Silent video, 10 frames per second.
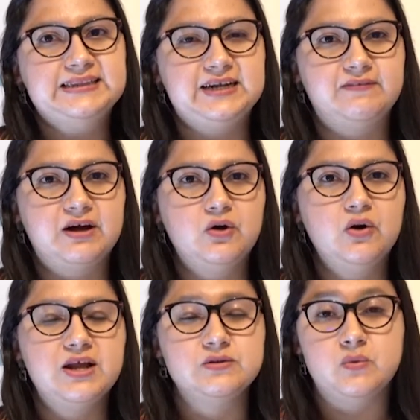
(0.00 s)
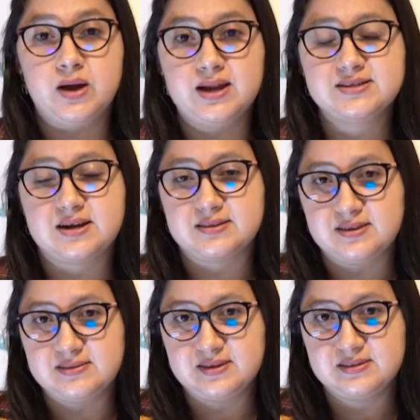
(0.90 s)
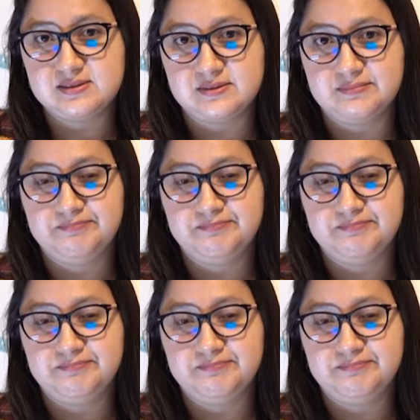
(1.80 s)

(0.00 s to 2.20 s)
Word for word: el trabajo de las mujeres artistas?